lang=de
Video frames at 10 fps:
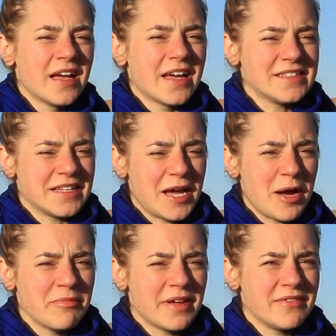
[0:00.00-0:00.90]
Gestern
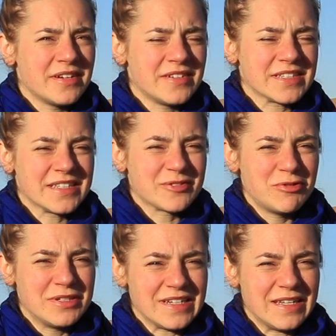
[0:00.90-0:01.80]
Abend haben wir was ganz
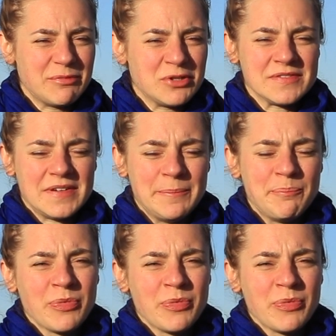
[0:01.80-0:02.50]
Cooles erlebt und zwar